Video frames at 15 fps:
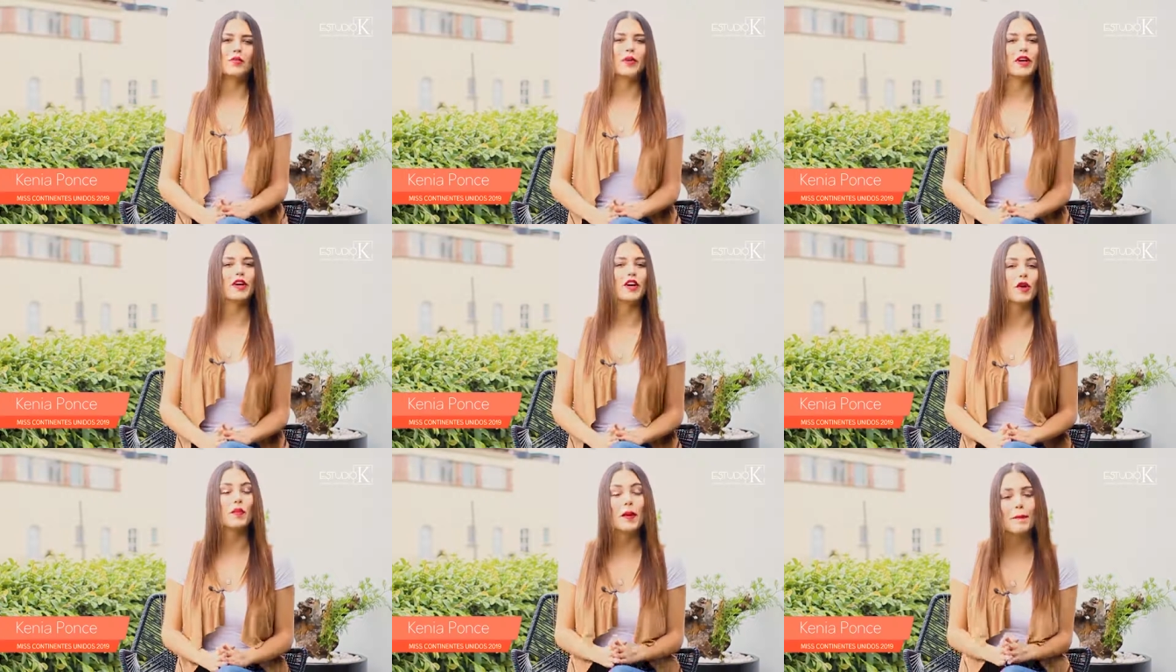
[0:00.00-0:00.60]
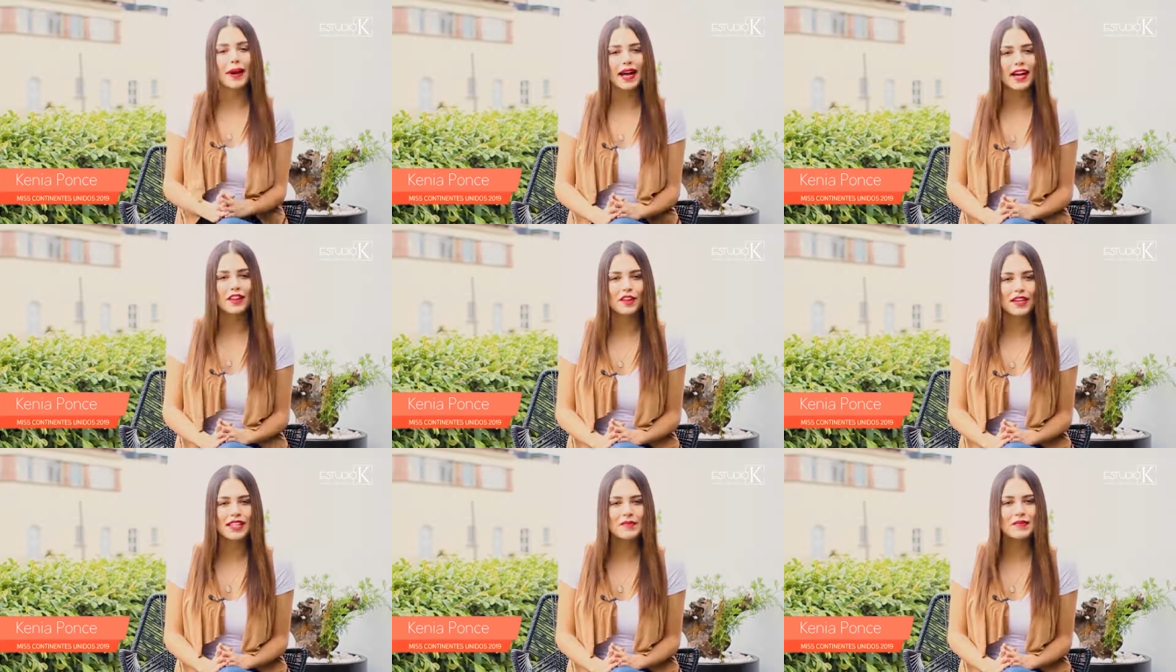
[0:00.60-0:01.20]
Bueno, como
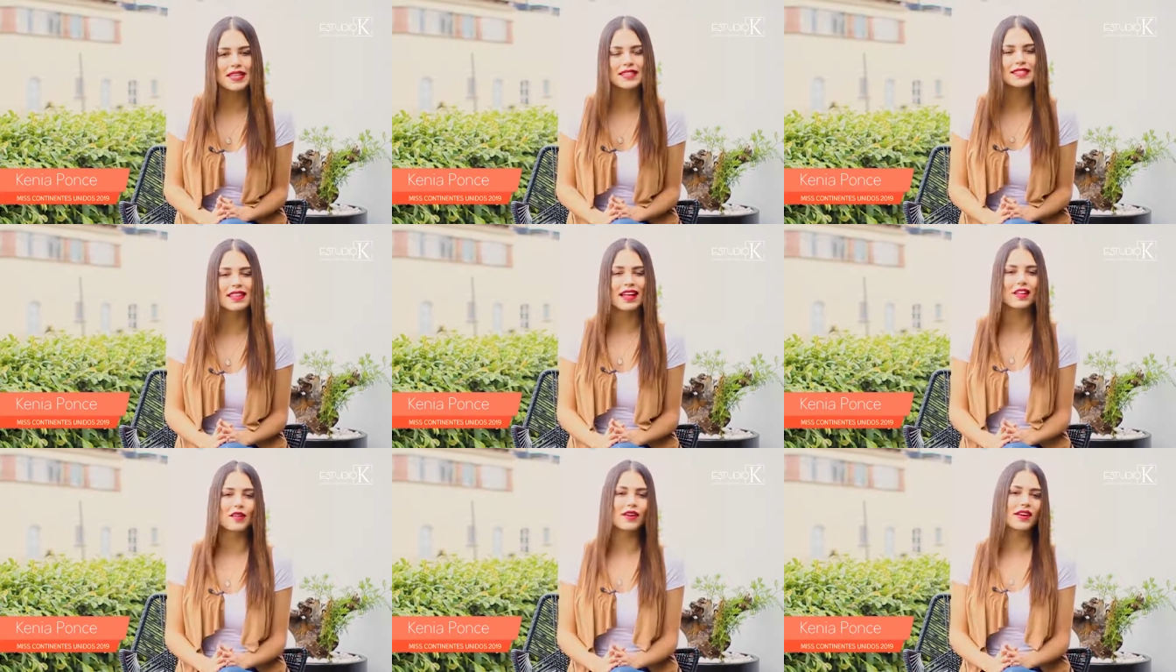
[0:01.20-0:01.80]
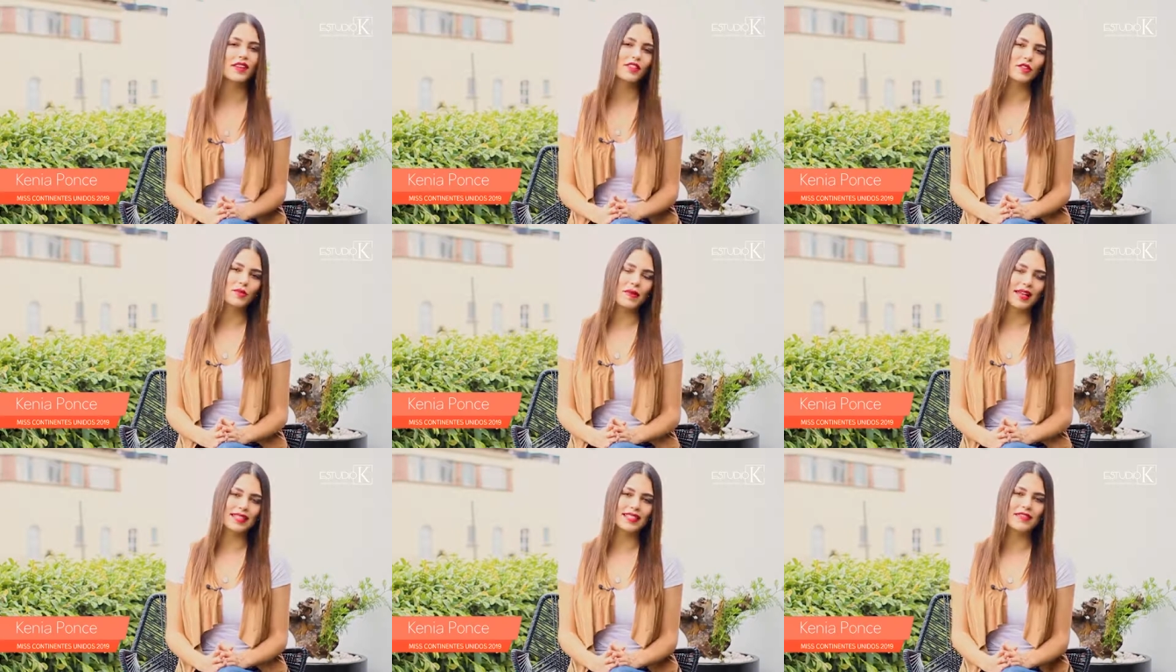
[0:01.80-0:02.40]
embajadora de mi estado, el
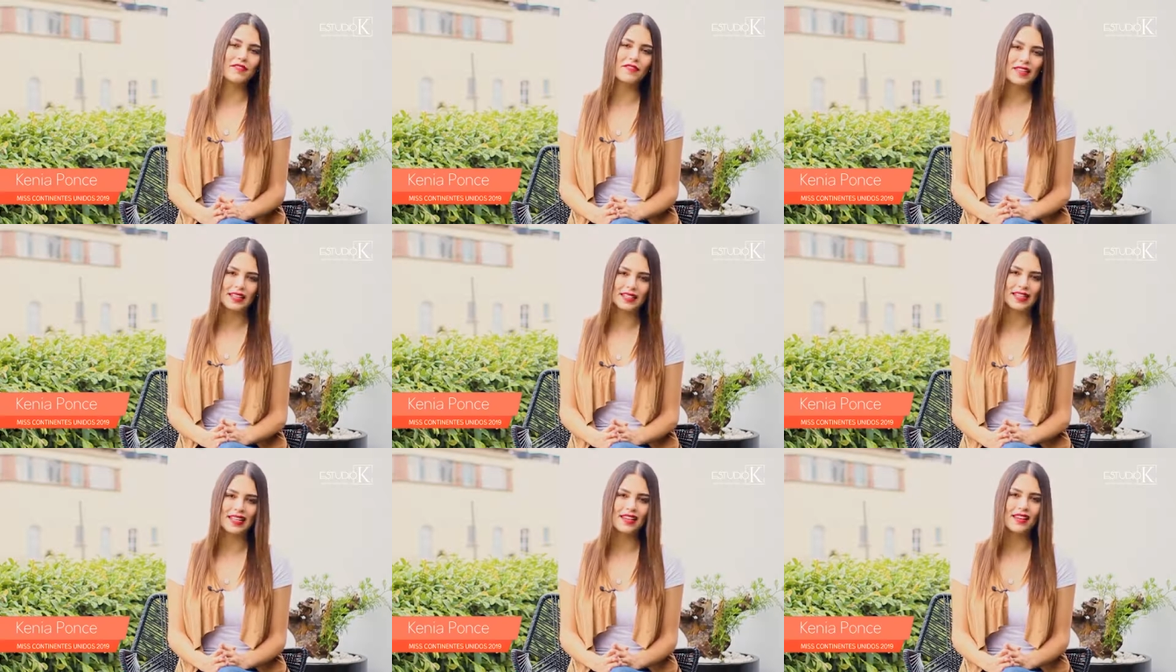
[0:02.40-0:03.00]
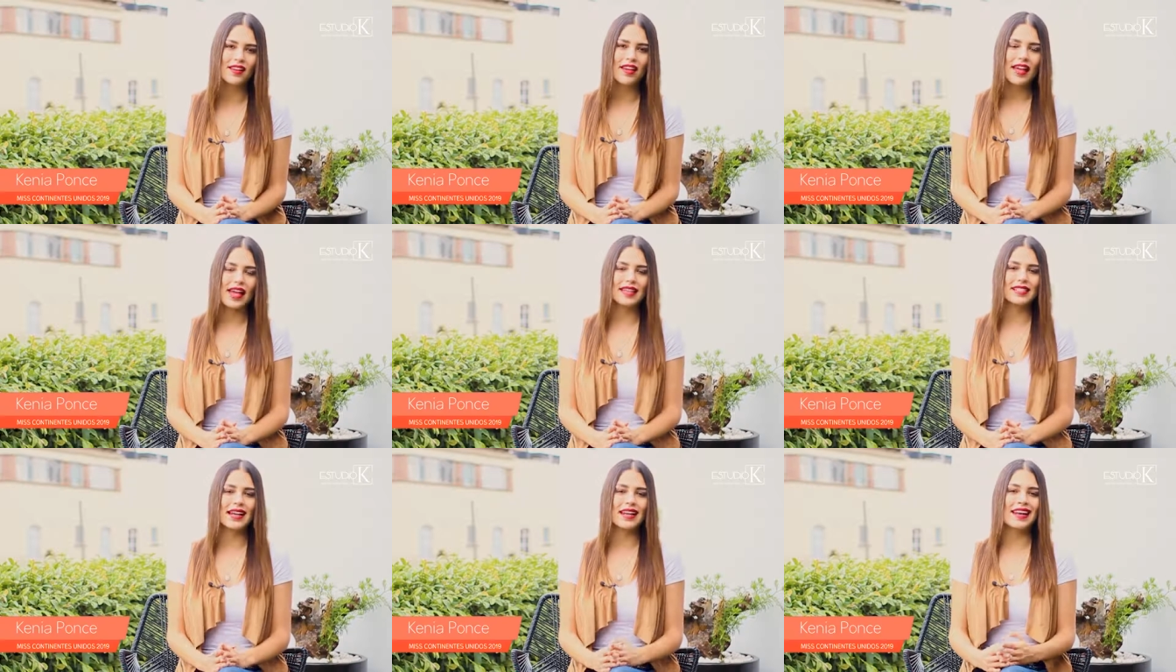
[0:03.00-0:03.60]
reto más difícil
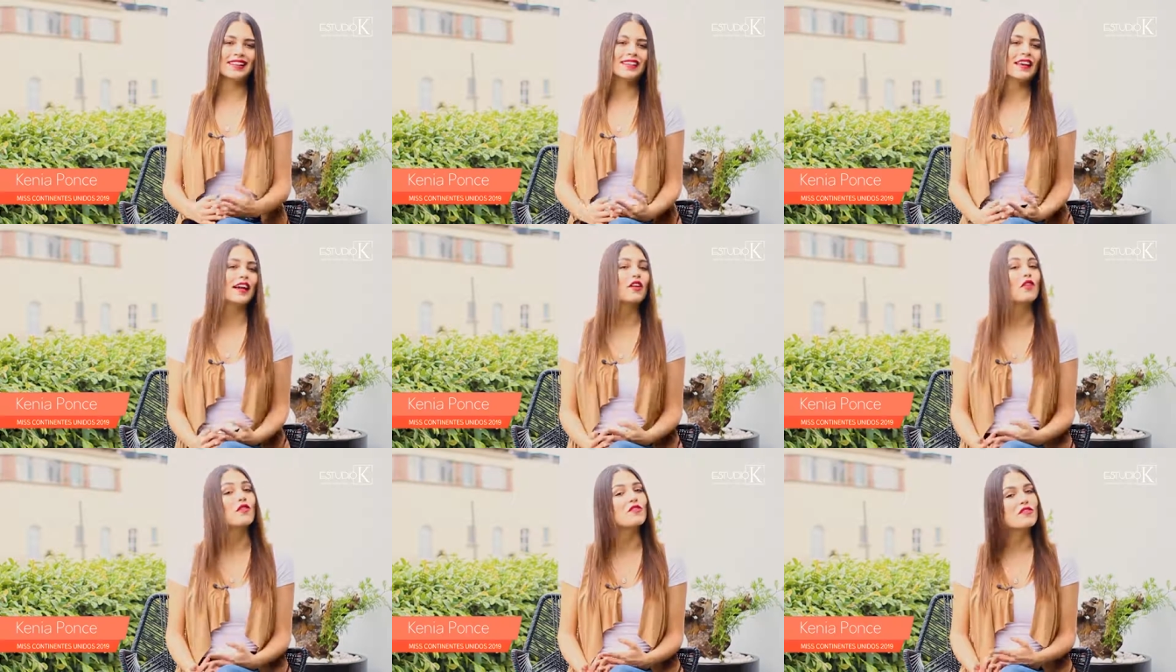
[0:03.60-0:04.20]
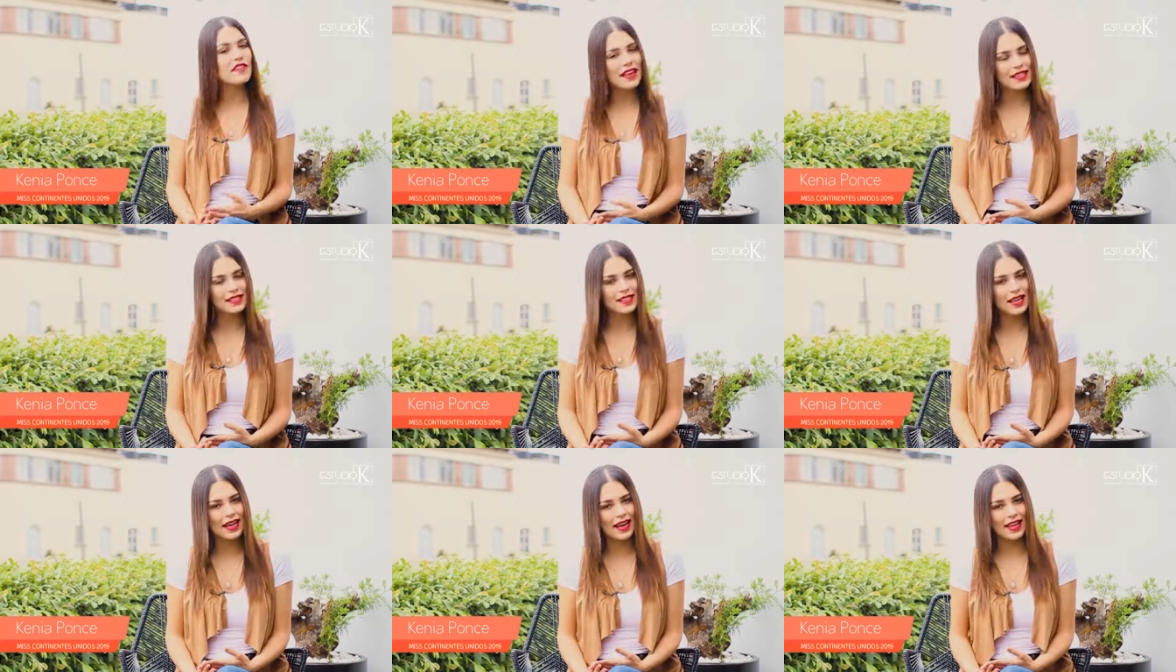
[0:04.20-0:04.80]
es ganarte la
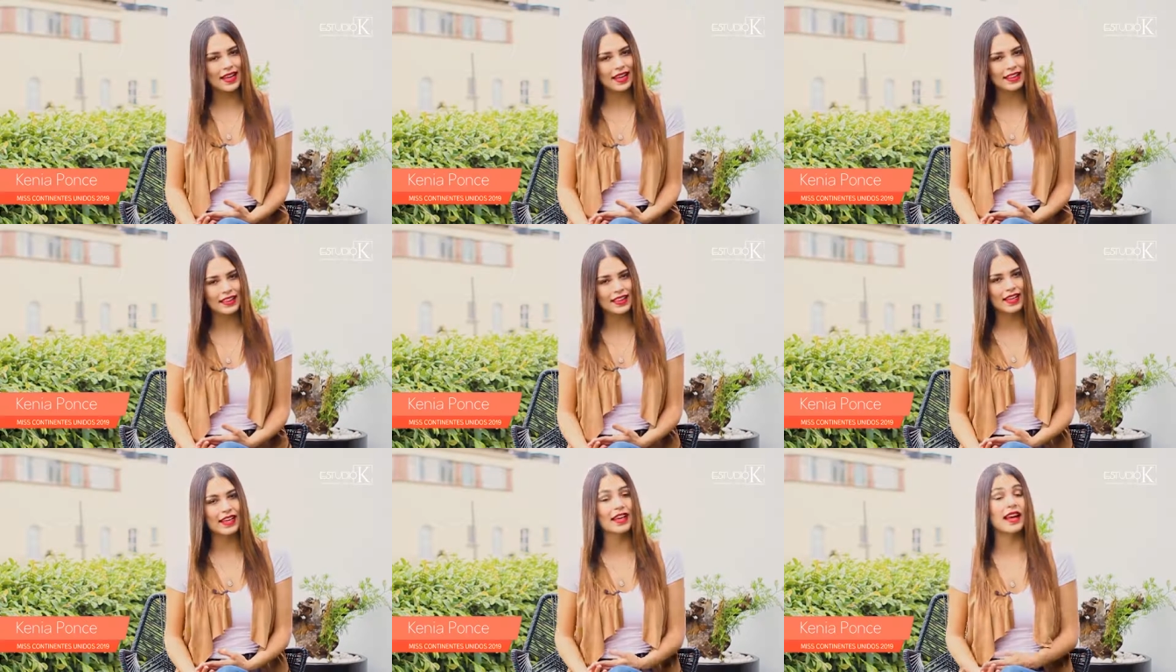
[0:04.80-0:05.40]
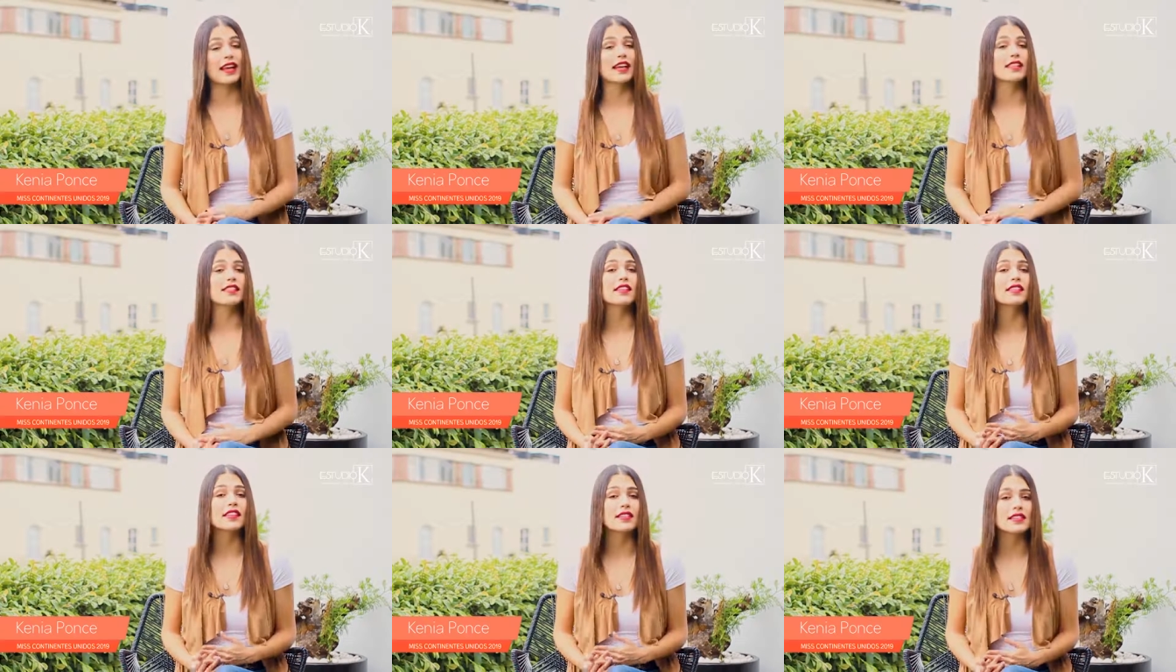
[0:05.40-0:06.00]
confianza de la gente, que la
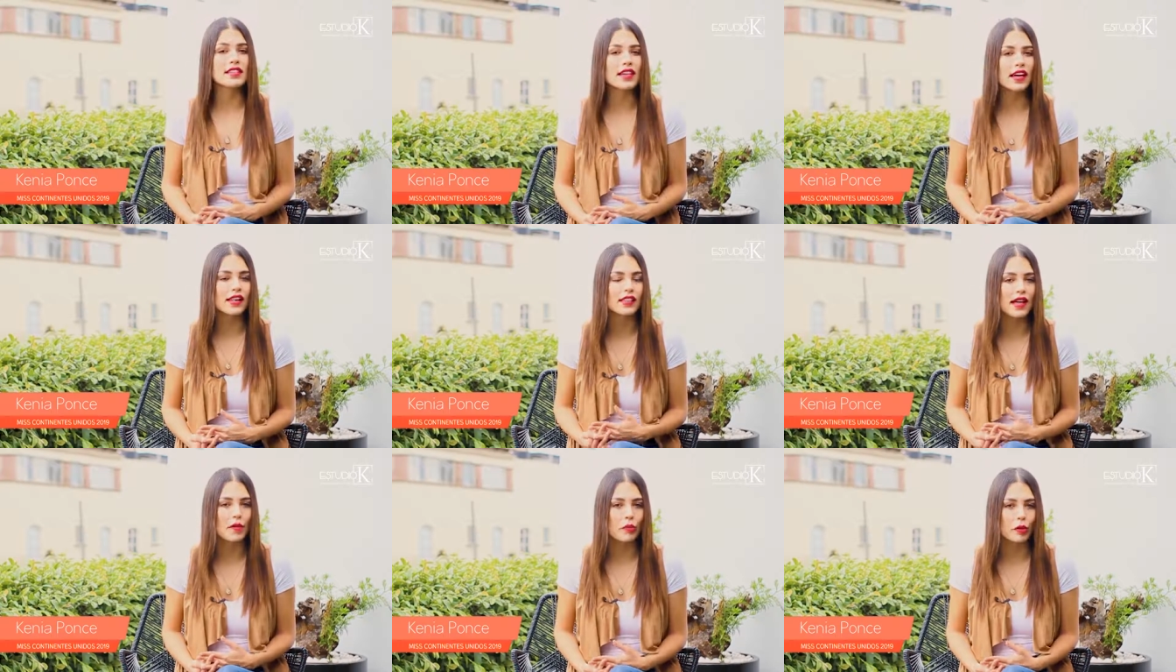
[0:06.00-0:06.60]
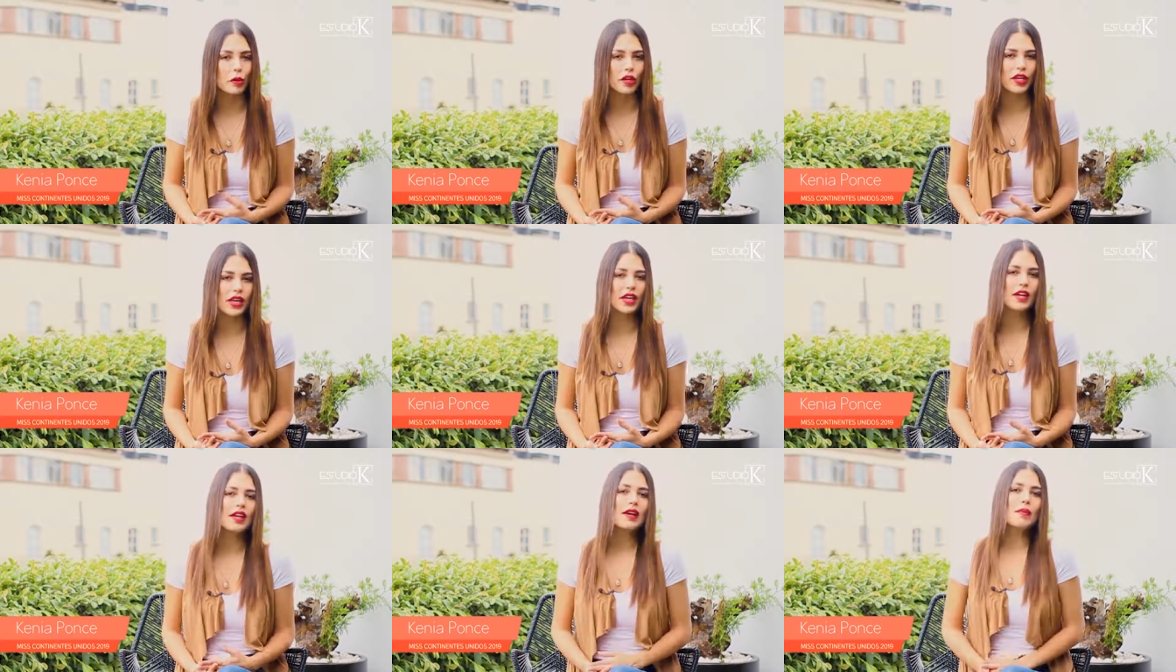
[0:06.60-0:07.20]
gente te siga y te
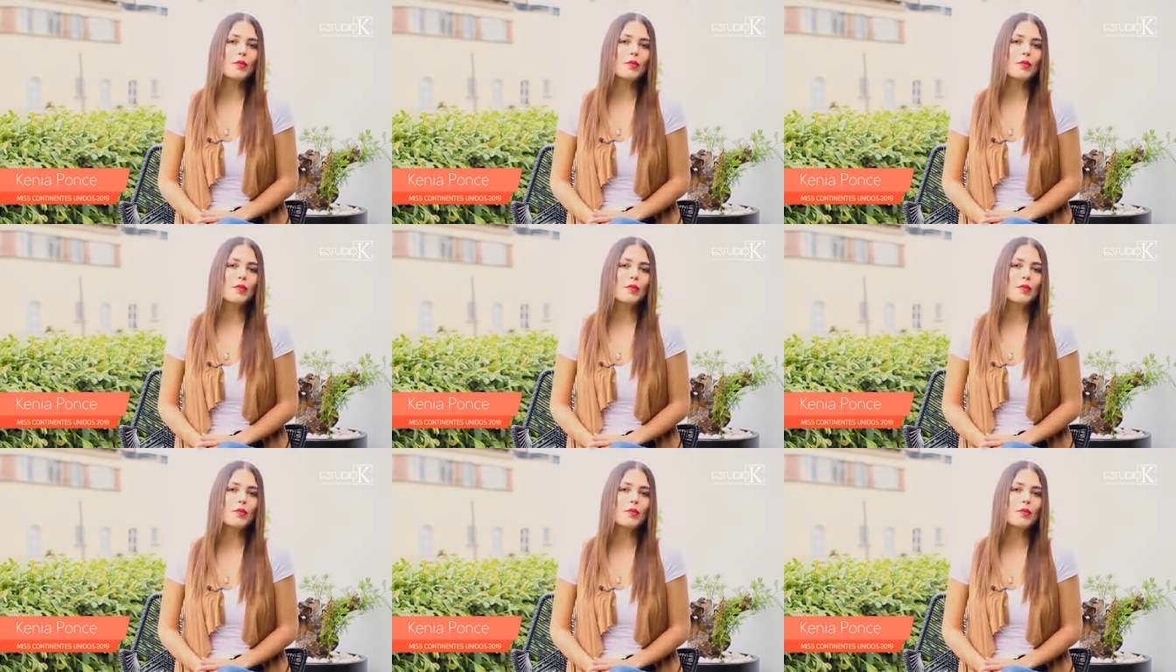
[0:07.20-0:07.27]
apoye,